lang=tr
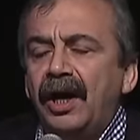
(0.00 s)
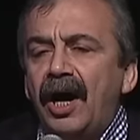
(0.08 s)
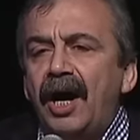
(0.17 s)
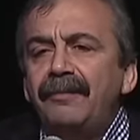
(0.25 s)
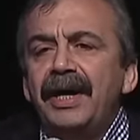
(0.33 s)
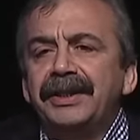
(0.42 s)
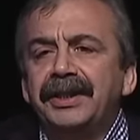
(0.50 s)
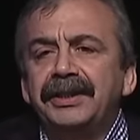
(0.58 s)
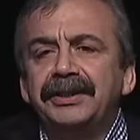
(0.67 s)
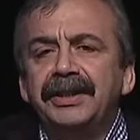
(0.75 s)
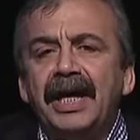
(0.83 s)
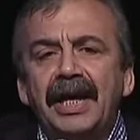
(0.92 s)

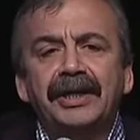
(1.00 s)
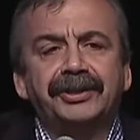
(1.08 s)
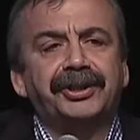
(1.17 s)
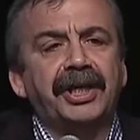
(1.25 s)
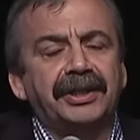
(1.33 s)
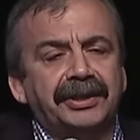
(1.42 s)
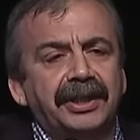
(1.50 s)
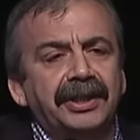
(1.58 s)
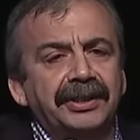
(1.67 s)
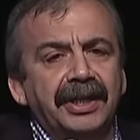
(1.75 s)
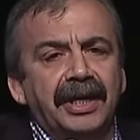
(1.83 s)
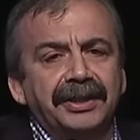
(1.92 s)
Ahmet'in neler
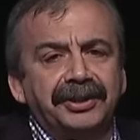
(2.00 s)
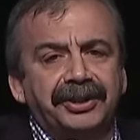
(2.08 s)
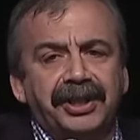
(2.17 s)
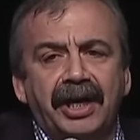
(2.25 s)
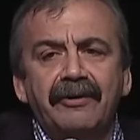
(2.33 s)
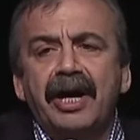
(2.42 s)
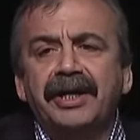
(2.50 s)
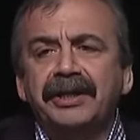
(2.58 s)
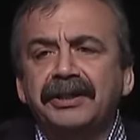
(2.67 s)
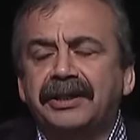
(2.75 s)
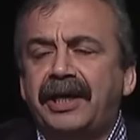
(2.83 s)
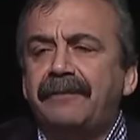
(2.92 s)
çektiğinden
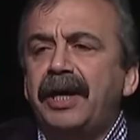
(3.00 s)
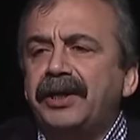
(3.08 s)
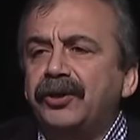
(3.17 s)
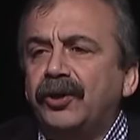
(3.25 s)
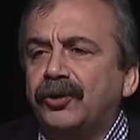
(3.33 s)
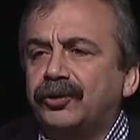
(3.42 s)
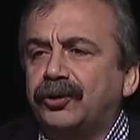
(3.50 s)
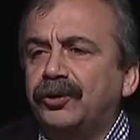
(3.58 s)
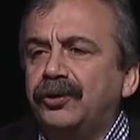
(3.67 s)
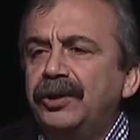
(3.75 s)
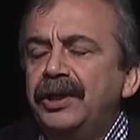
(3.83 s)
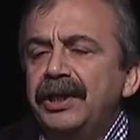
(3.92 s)
Gever'in haberi
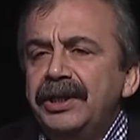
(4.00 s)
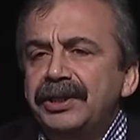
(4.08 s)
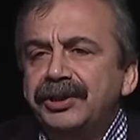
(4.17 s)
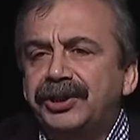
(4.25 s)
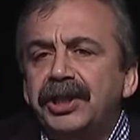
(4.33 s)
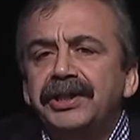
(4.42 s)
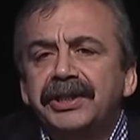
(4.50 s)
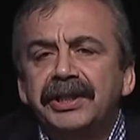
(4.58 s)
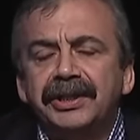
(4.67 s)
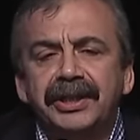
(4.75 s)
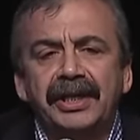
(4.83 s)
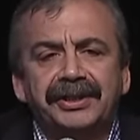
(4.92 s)
yoktu.
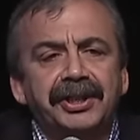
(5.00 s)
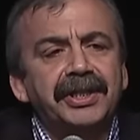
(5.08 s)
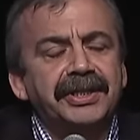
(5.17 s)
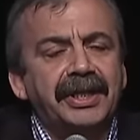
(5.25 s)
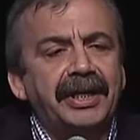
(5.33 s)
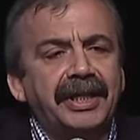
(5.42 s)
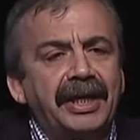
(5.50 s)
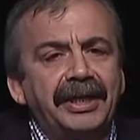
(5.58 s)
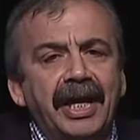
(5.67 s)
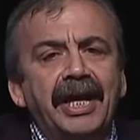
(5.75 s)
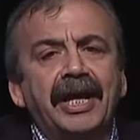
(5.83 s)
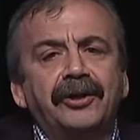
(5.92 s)
Cizir'de Cizre'de
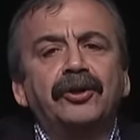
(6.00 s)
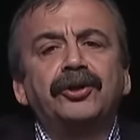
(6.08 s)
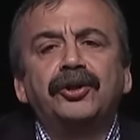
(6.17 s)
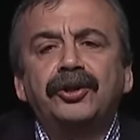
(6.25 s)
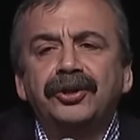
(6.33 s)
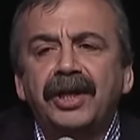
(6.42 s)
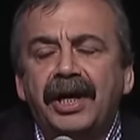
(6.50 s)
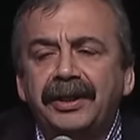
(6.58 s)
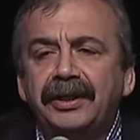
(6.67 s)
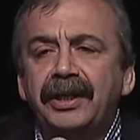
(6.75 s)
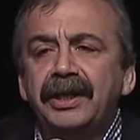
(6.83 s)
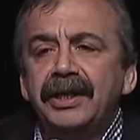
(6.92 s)
neler
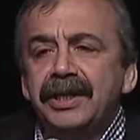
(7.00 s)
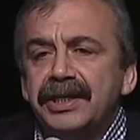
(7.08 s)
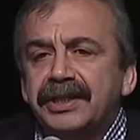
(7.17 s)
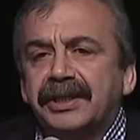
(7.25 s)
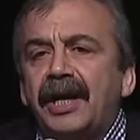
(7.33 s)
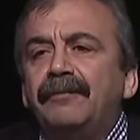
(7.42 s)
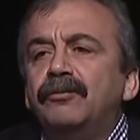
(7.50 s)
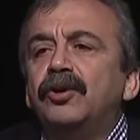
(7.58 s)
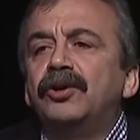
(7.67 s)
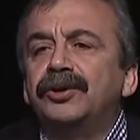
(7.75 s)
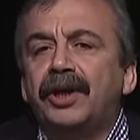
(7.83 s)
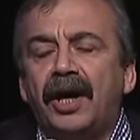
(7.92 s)
olduğundan
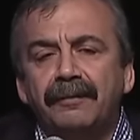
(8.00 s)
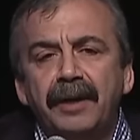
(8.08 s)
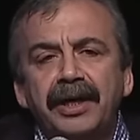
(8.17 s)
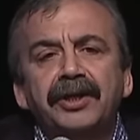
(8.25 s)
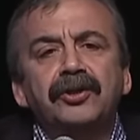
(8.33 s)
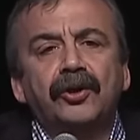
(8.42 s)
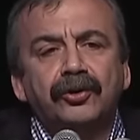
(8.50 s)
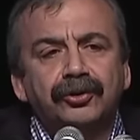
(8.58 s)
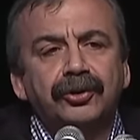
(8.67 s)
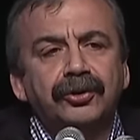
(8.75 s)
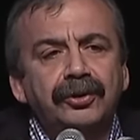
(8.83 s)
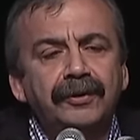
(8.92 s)
İstanbul'un haberi
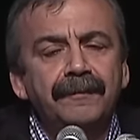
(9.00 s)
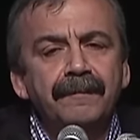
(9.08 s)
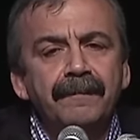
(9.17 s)
yoktu.